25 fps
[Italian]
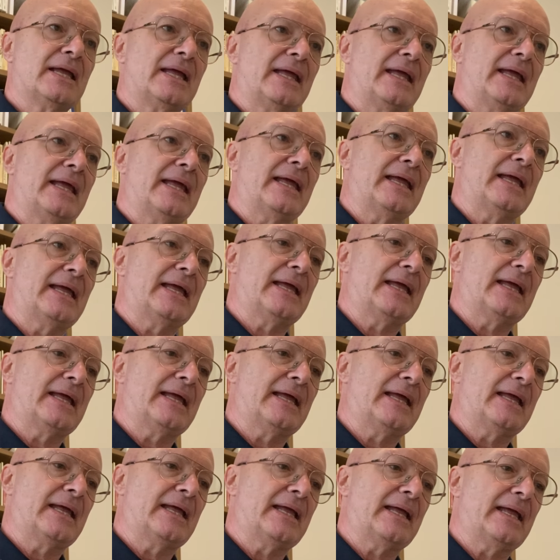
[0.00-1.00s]

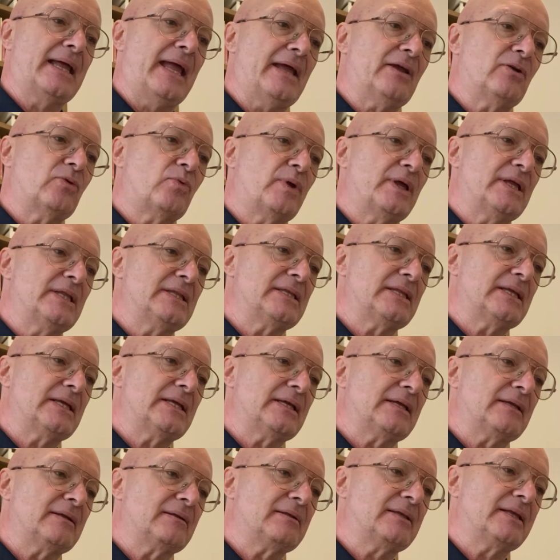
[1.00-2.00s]
e, e
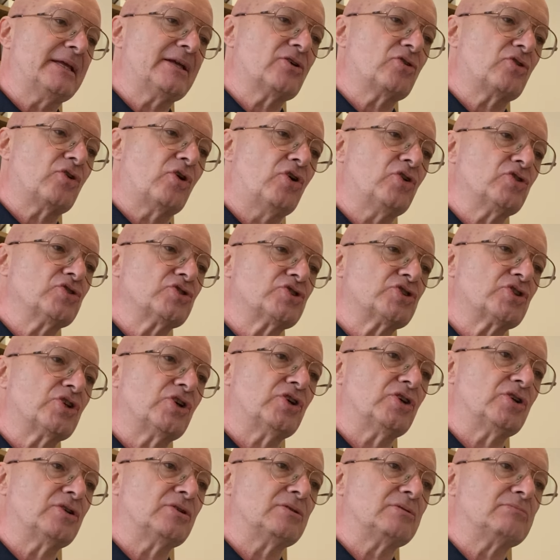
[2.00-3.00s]
quindi
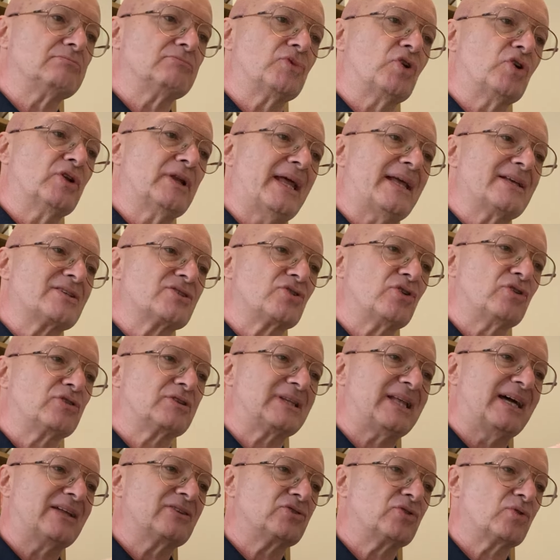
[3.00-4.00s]
l'inconscio non è
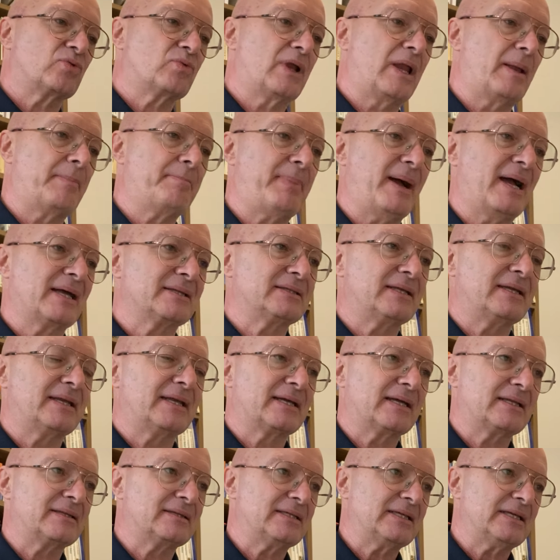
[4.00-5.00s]
soltanto quella parte
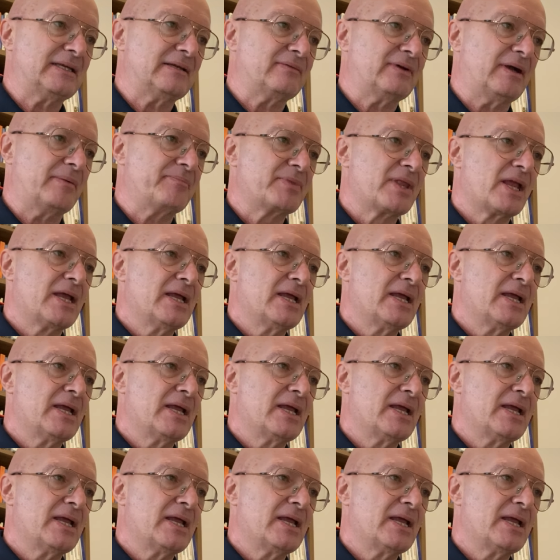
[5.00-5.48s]
negativa.